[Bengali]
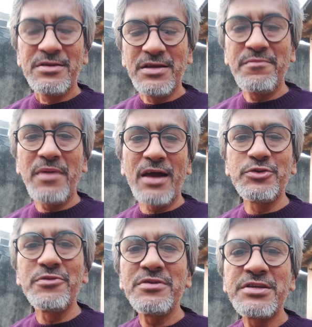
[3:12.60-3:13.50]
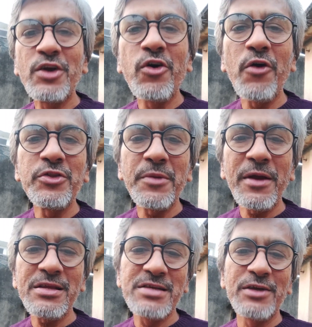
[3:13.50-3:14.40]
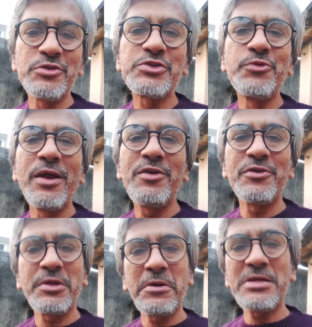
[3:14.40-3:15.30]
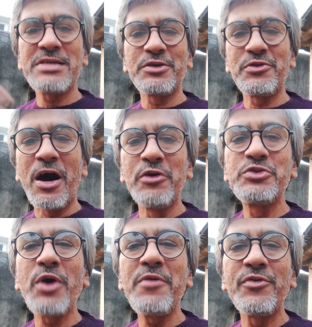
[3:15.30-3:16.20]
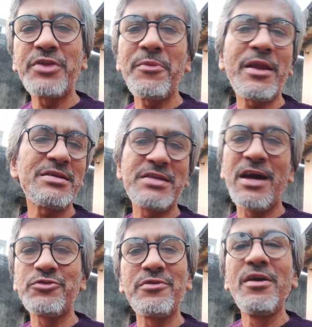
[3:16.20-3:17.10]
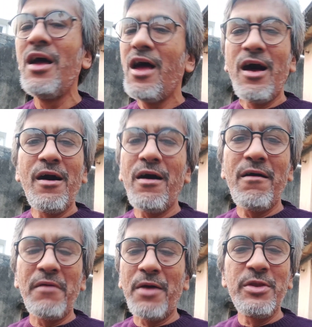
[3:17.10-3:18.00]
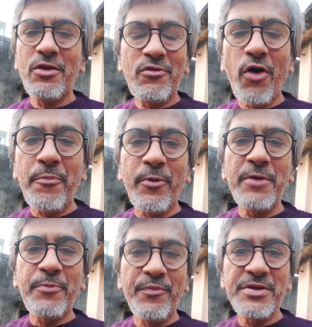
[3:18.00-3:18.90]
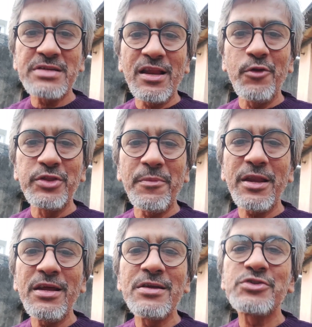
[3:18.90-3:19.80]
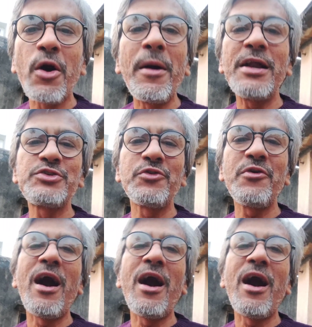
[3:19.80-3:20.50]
সে একজন শিক্ষক হতে পারে সে একজন স্টুডেন্ট হতে পারে সে একজন হাউসওয়াইফ হতে পারে সে একজন আই মিন কর্পোরেট প্রফেশনাল হতে পারে সবার জন্য